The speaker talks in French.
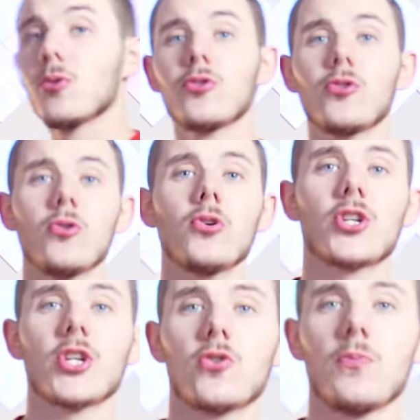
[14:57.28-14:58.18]
audio,
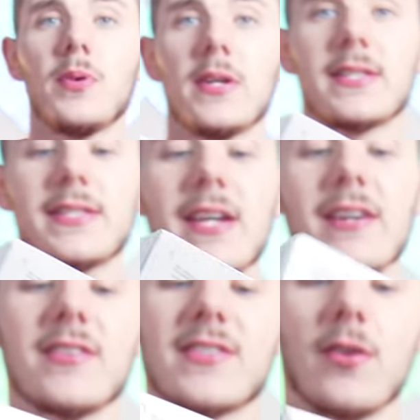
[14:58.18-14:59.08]
j'ai chopé
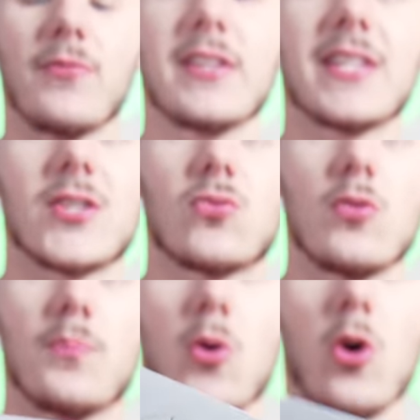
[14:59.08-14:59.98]
ça, c'est en fait des
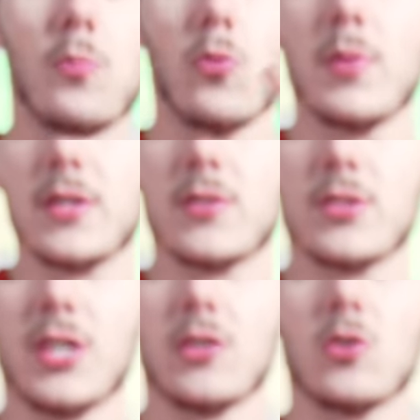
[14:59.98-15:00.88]
supports pour mettre
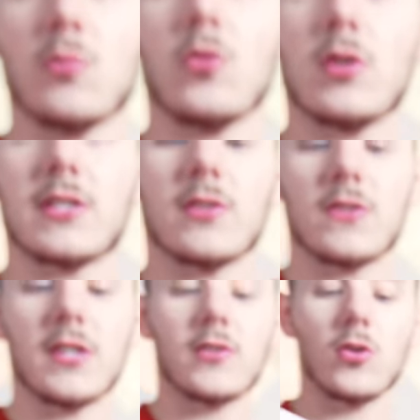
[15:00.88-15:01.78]
directement les
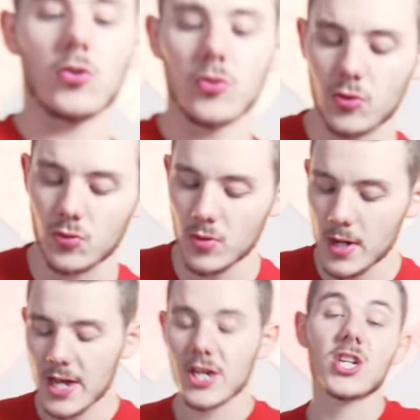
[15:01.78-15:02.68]
enceintes en dessous.
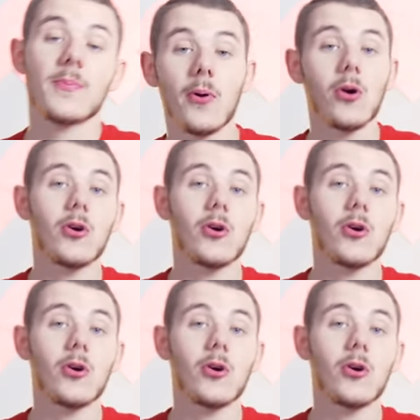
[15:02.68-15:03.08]
J'ai pas